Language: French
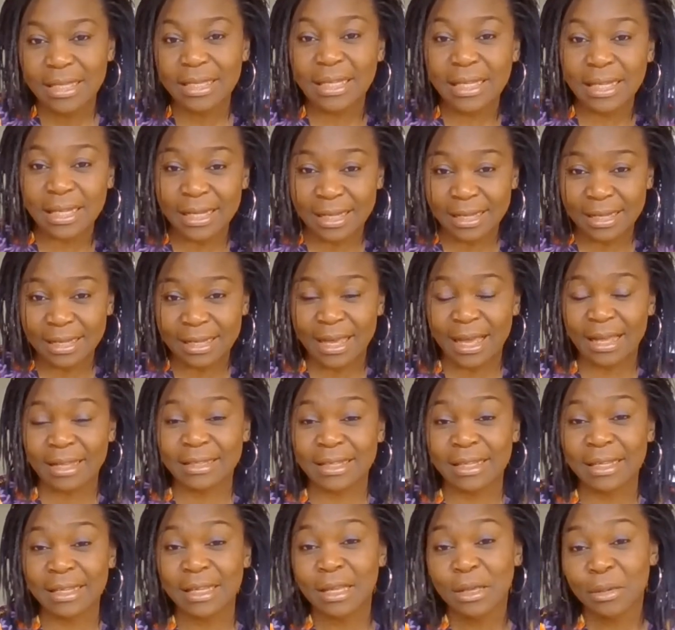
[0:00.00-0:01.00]
et
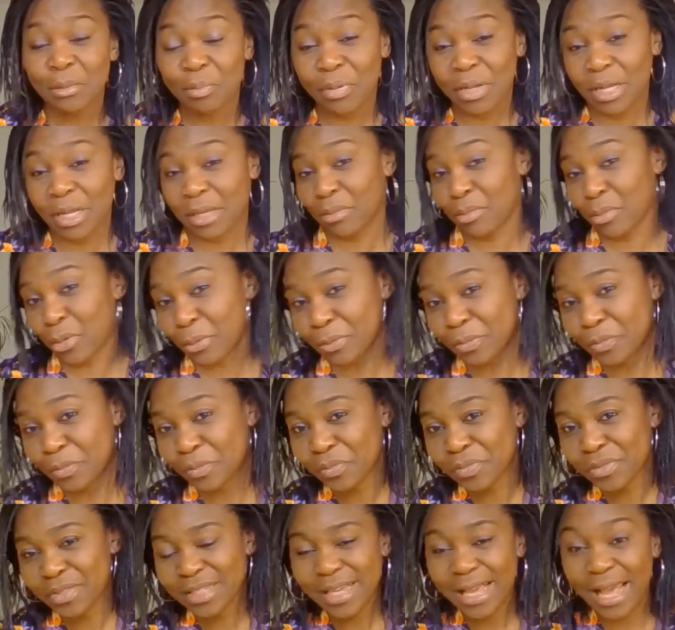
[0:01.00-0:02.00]
l'incarner pleinement
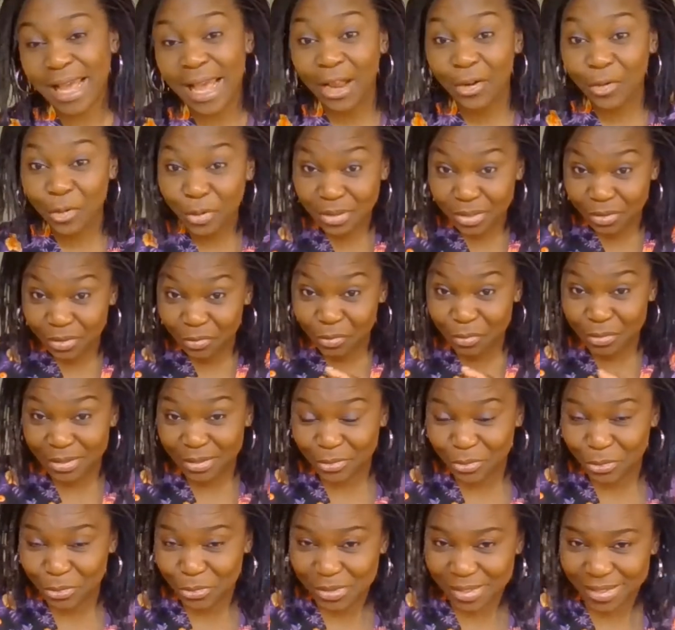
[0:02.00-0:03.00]
alors, si vous
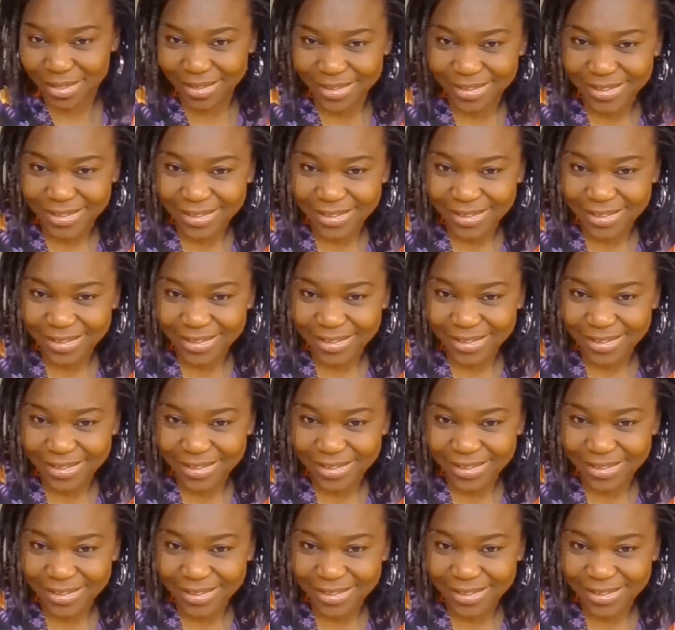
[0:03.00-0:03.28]
êtes OK,